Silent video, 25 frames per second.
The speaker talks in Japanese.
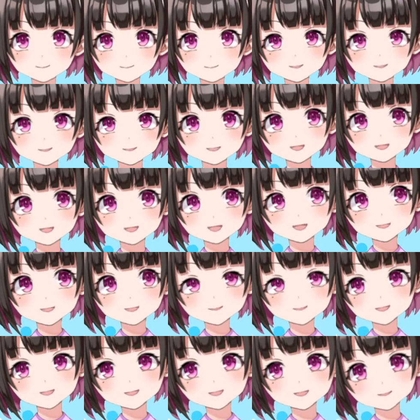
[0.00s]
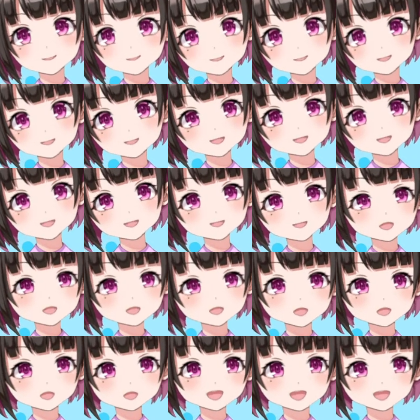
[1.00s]
格闘技とかの
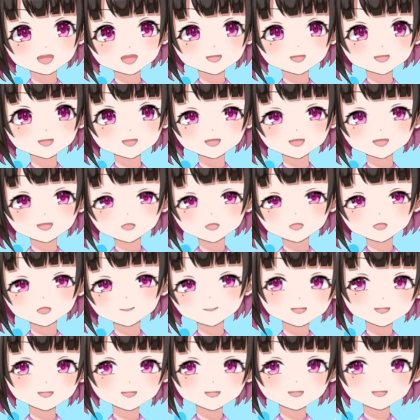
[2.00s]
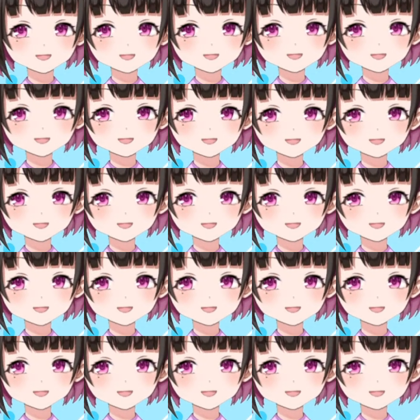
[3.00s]
方が多いのかな。